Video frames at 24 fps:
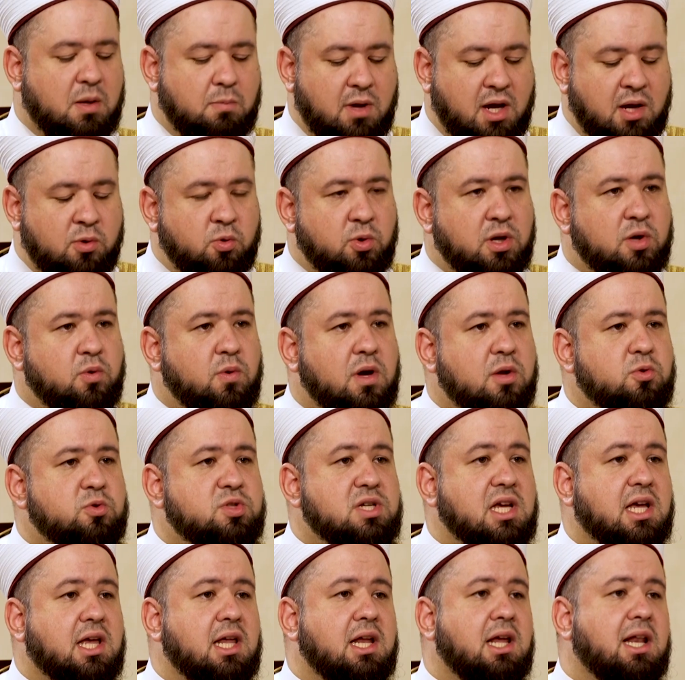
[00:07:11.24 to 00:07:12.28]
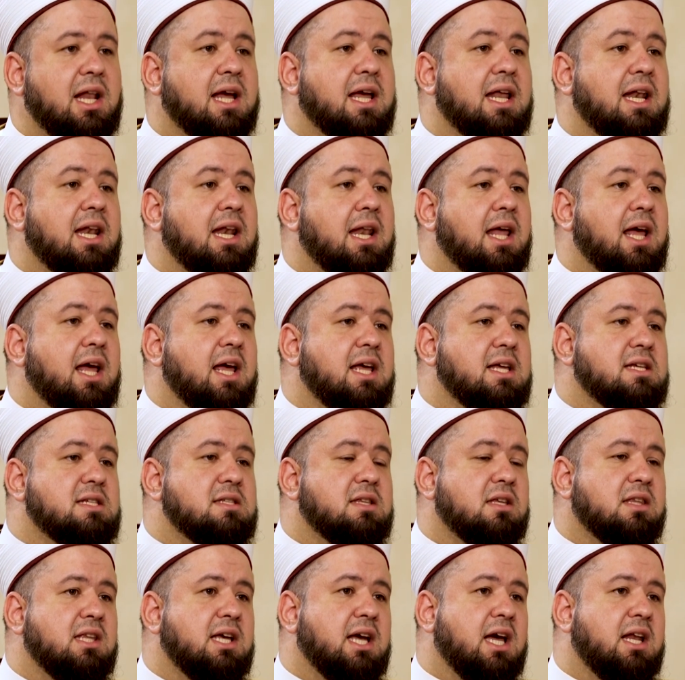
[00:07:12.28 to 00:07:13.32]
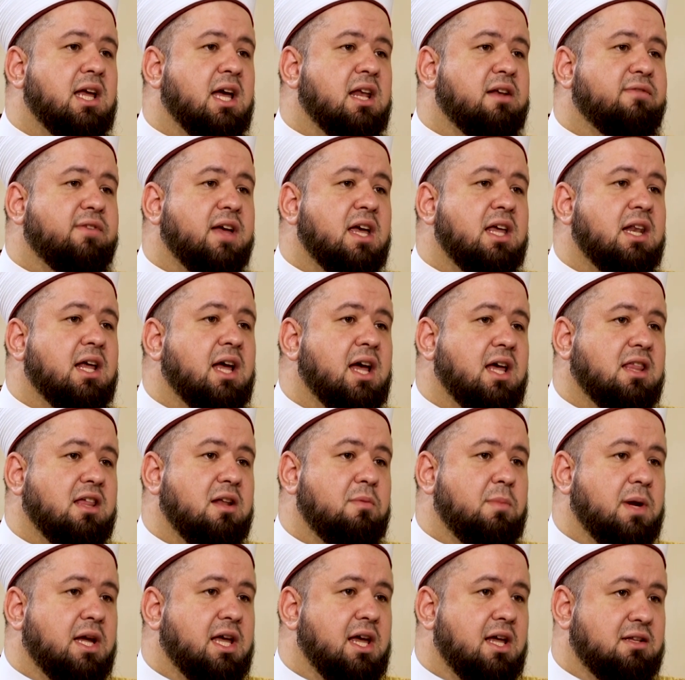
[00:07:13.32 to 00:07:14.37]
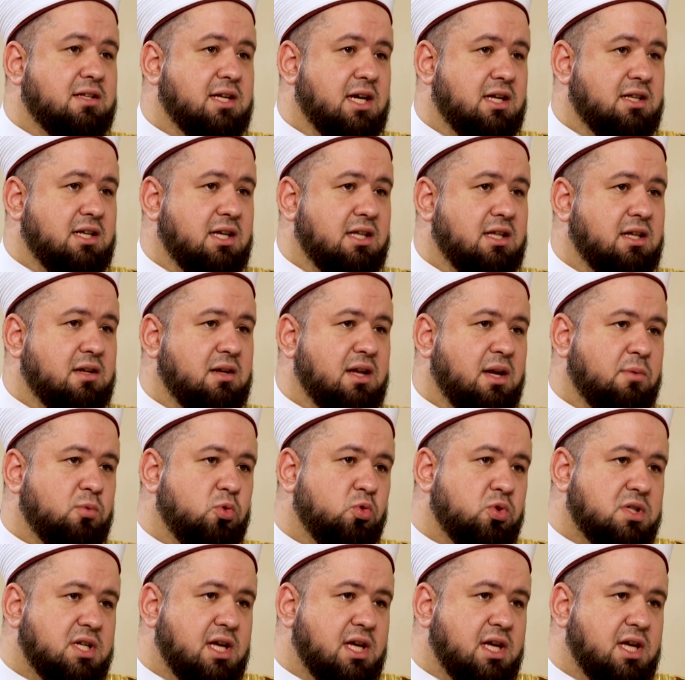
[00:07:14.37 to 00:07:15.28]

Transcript: معه عنوان سكني لكن لا يستطيع أن يعرف أين هذا المكان تحديدا يبدو